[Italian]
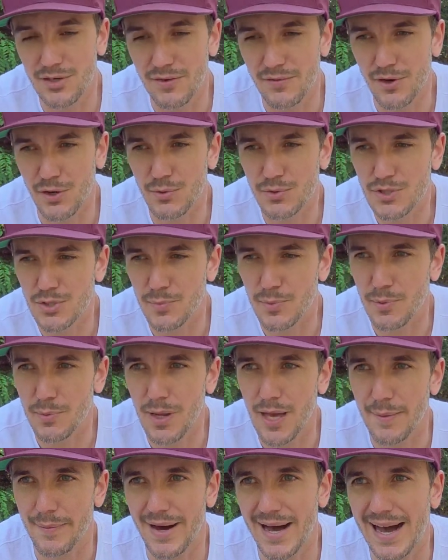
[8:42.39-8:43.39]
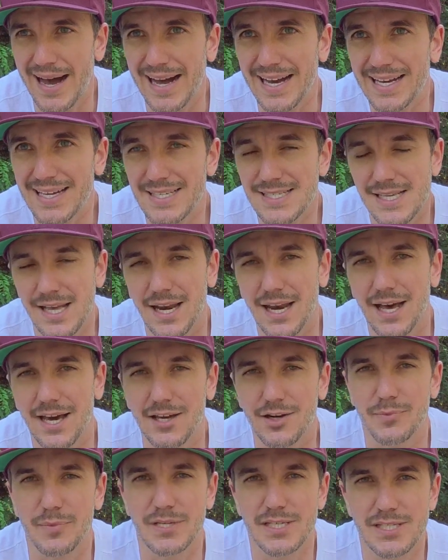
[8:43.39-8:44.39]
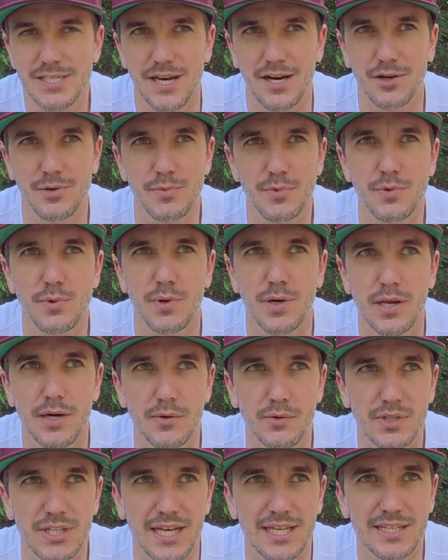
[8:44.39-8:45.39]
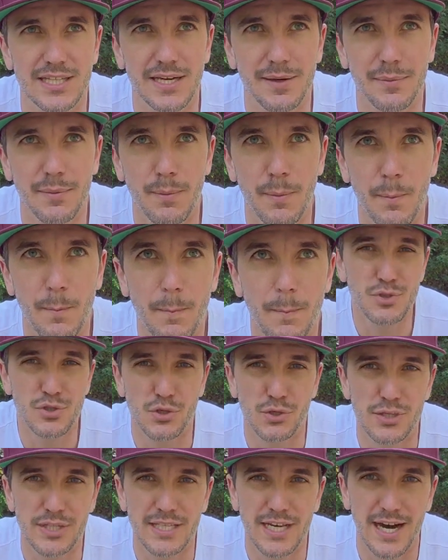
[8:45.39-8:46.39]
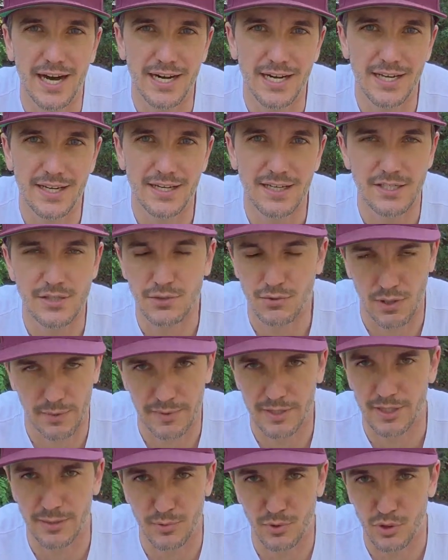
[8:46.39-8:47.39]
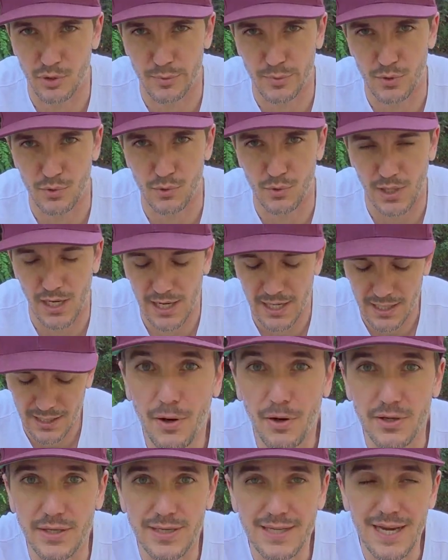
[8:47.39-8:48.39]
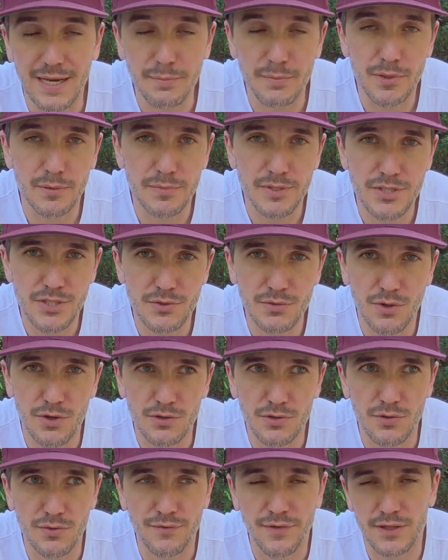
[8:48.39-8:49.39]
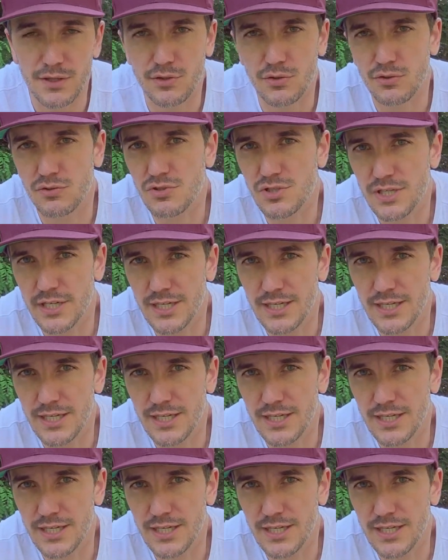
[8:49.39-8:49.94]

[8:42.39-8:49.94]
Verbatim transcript: non avrò questo problema, anche se all'Ironman sarà comunque una nuotata più solitaria e sicuramente molto più lunga. Poi cambio bicinuoto fatto con